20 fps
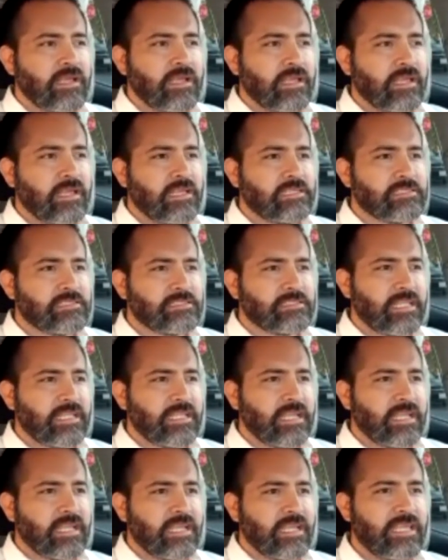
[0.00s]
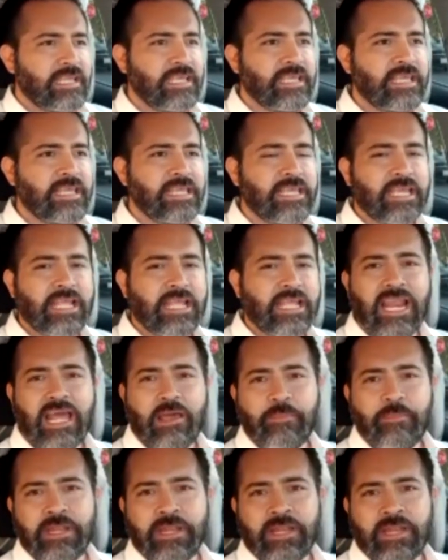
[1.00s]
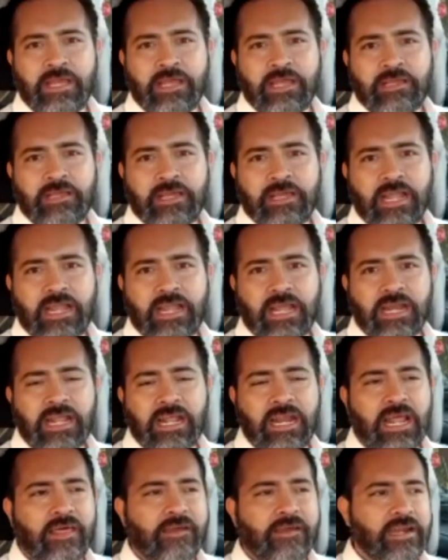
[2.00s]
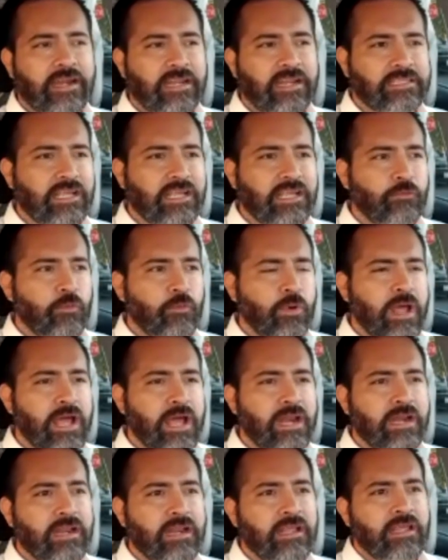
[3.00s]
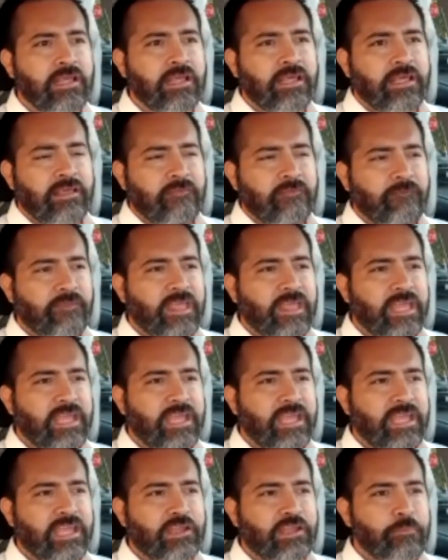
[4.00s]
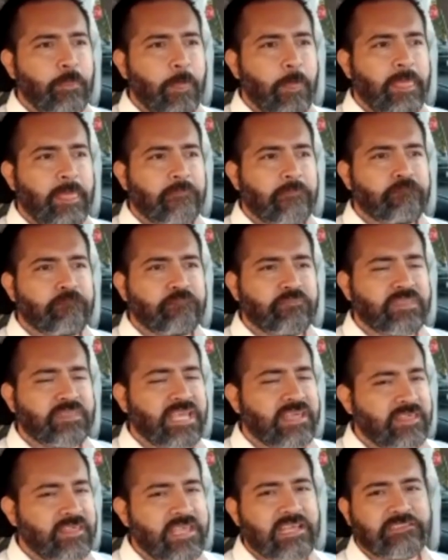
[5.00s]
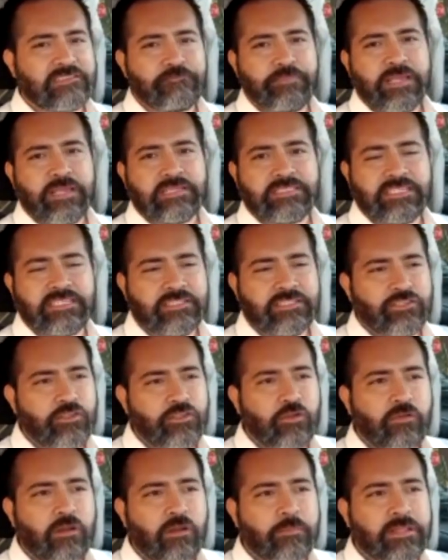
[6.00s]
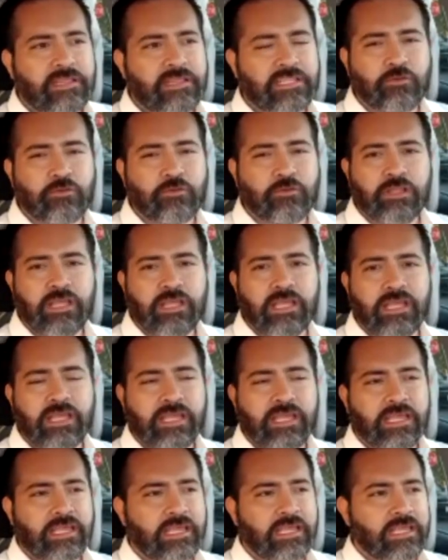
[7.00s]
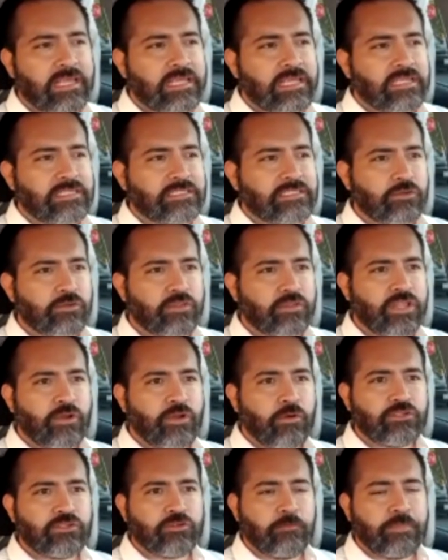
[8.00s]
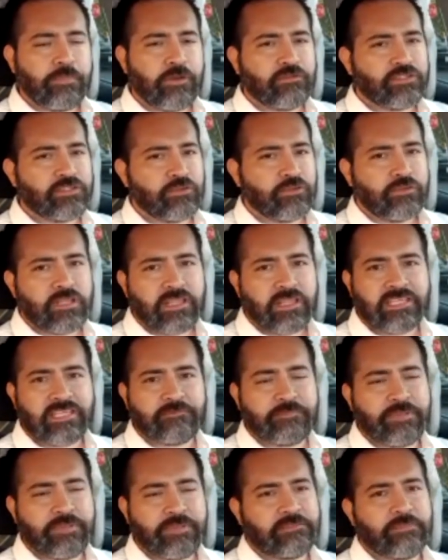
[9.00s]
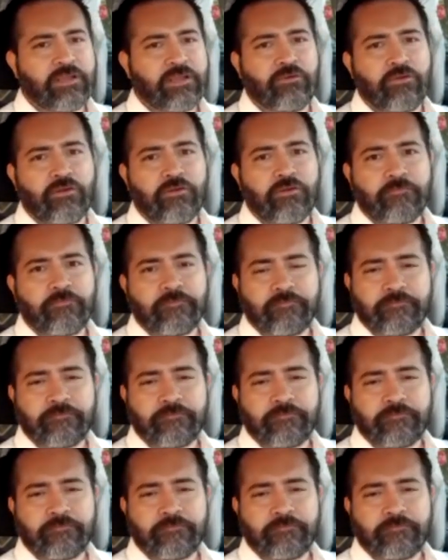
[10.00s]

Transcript: Este, y lámina acanalada rectangular de de 10 pies. normalmente son de, son de 8, pero si son de 10 pies, mejor.